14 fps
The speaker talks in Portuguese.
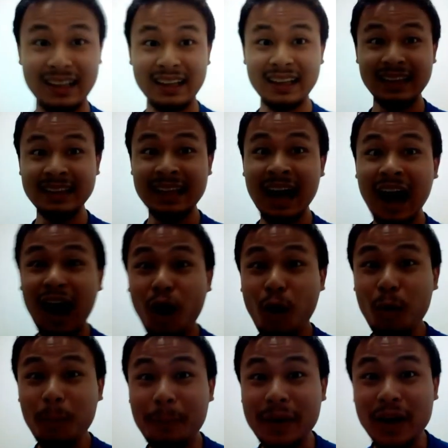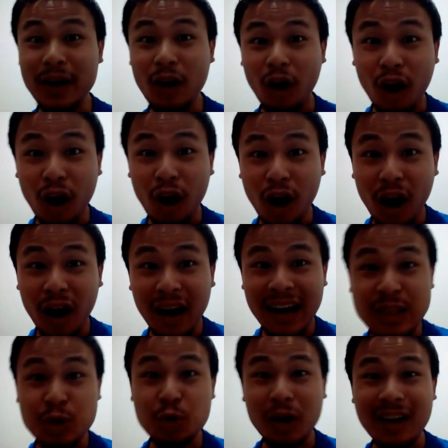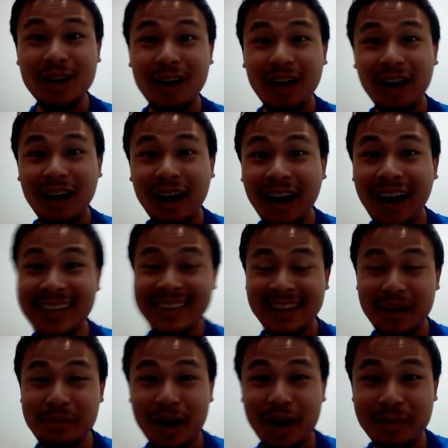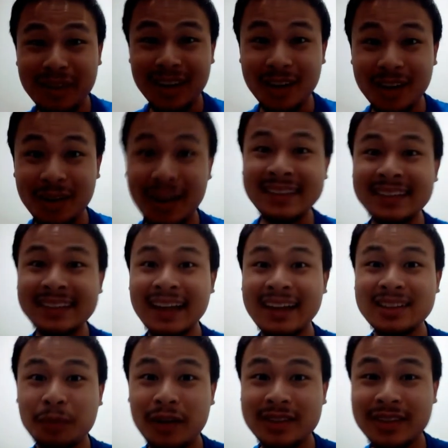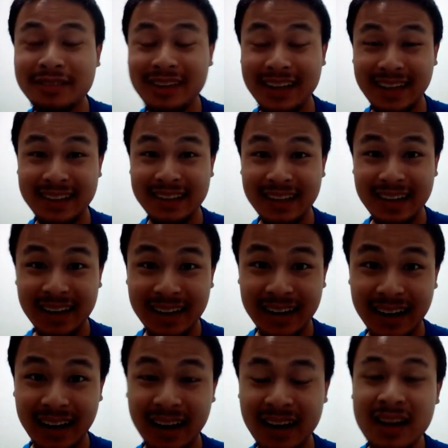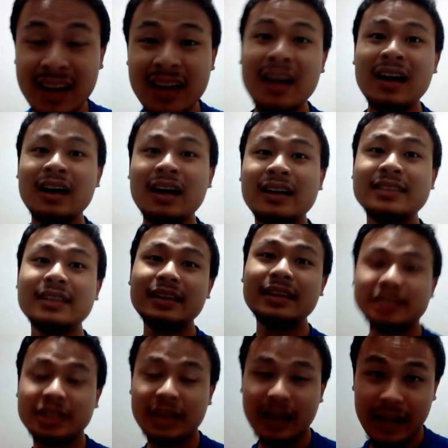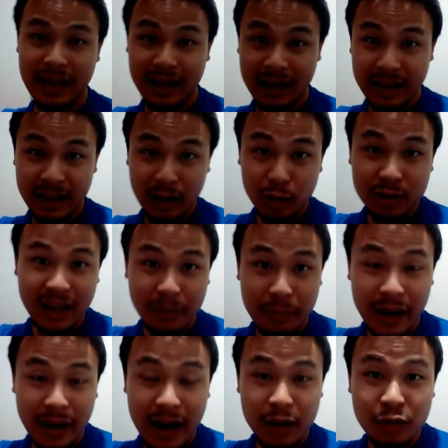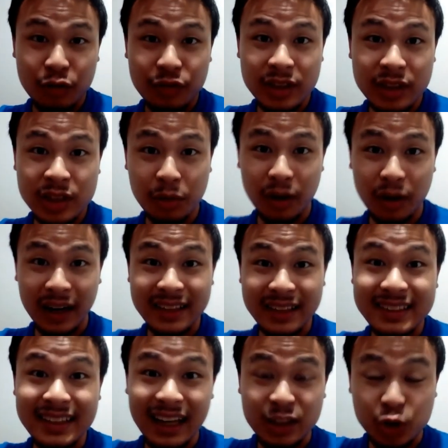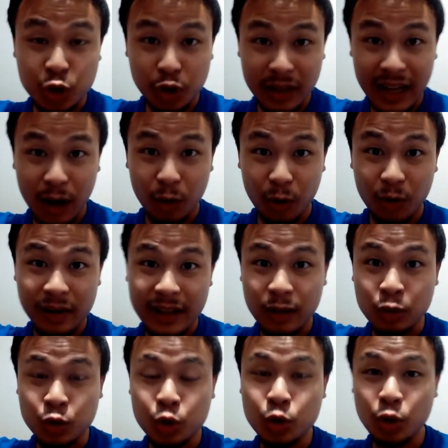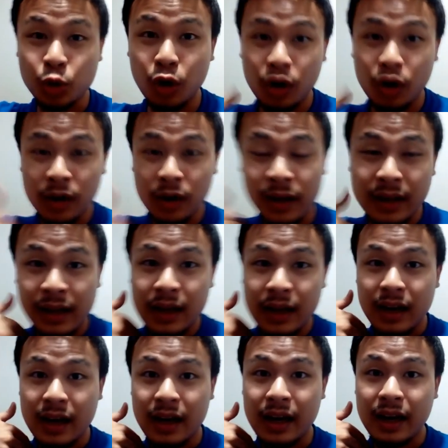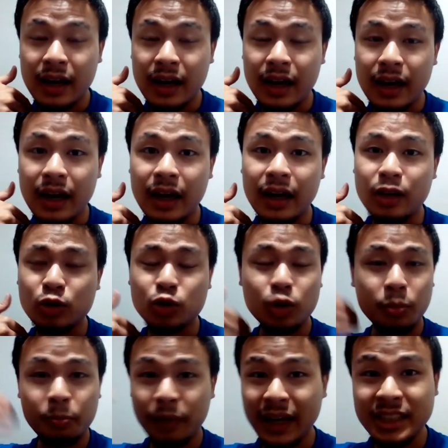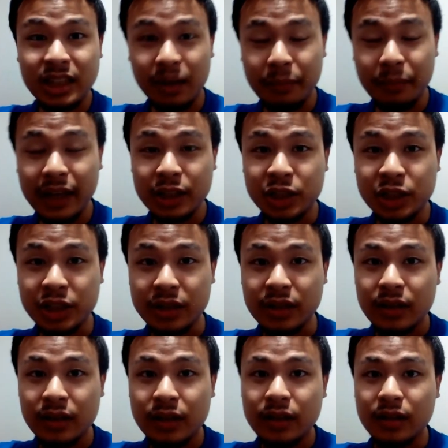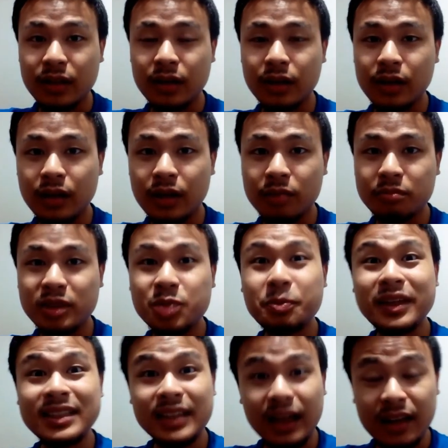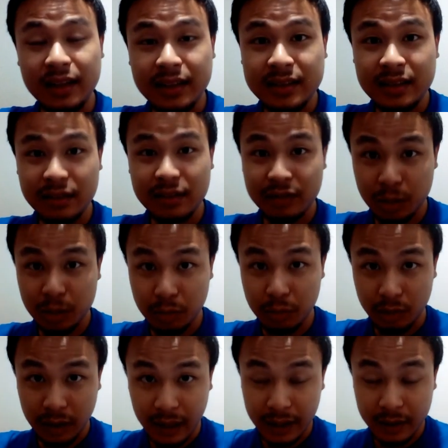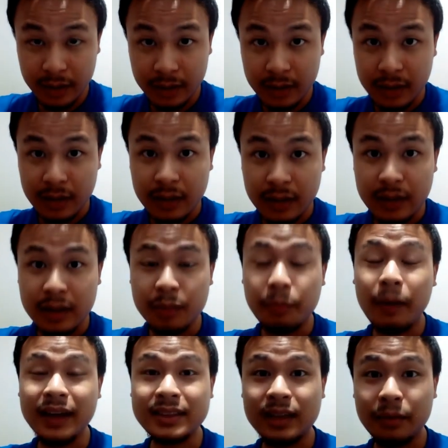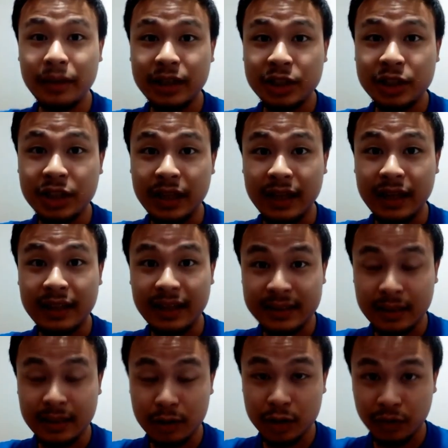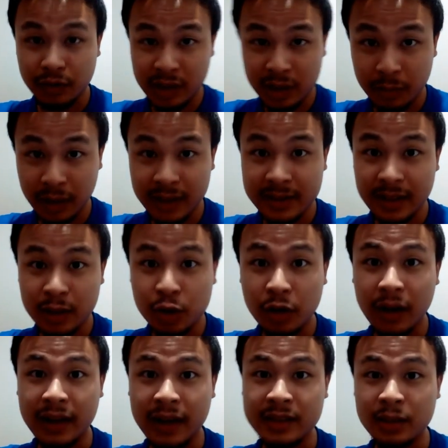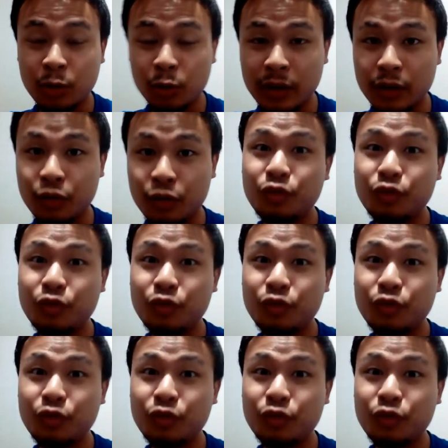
Não piora a sua nota, meu amigo. Essa é a resposta verdadeira. Seguinte, galera, eu trabalho com vestibular tradicional. Eu sou é, eu sou praticamente uh, especialista em vestibular, basicamente em redação de vestibulares tradicionais, incluindo